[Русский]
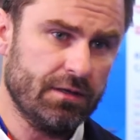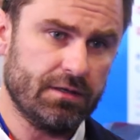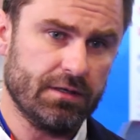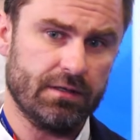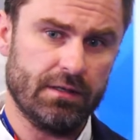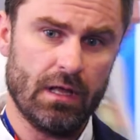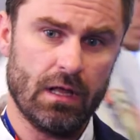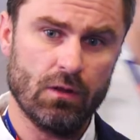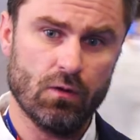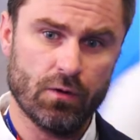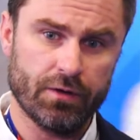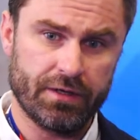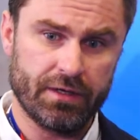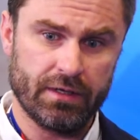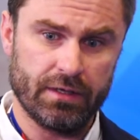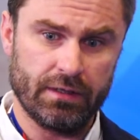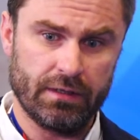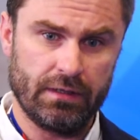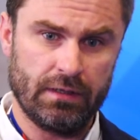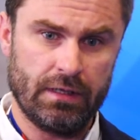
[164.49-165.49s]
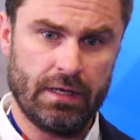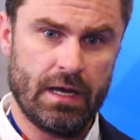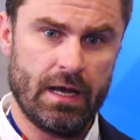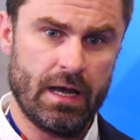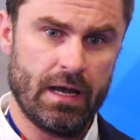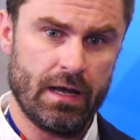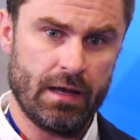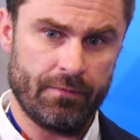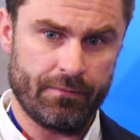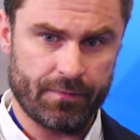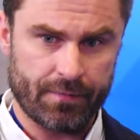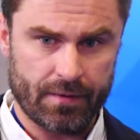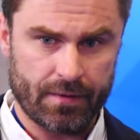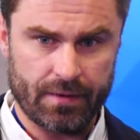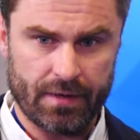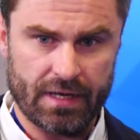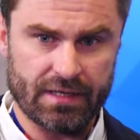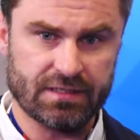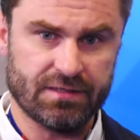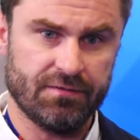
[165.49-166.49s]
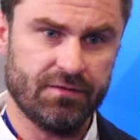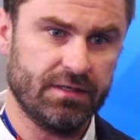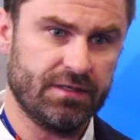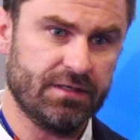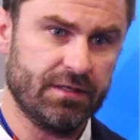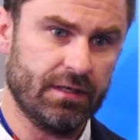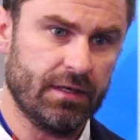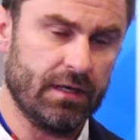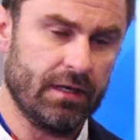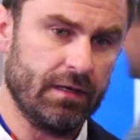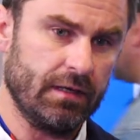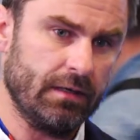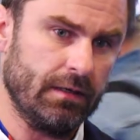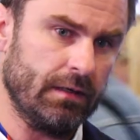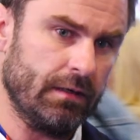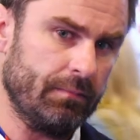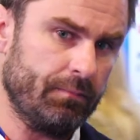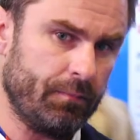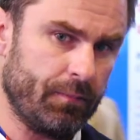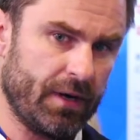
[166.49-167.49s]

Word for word: технологии для развития э,